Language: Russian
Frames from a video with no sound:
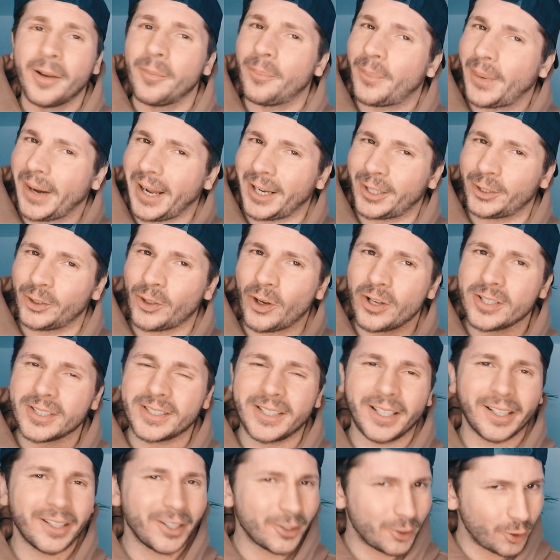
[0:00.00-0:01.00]
Прогноз
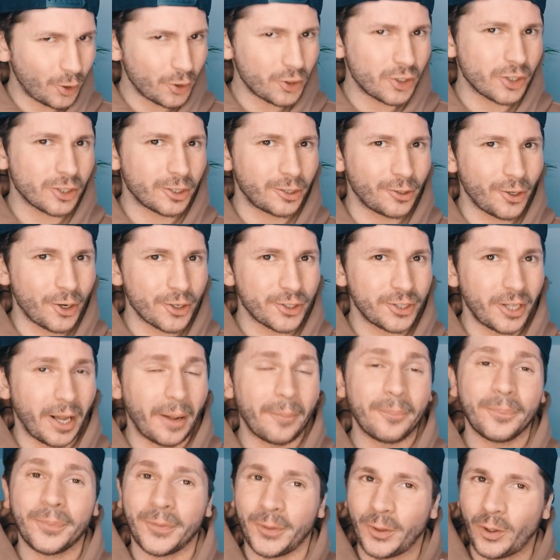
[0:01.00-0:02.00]
сделать очень сложно,
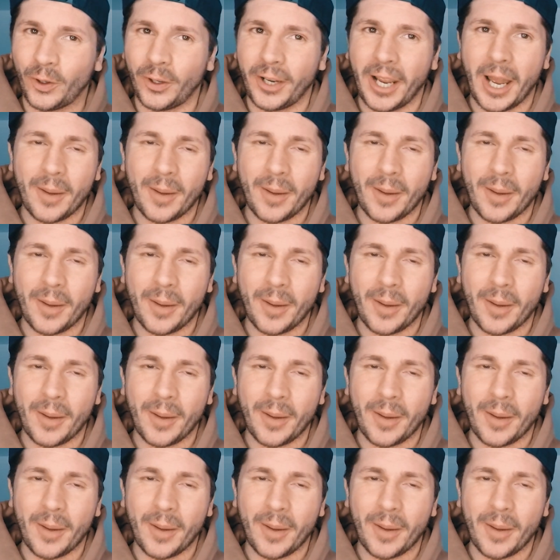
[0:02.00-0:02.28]
но я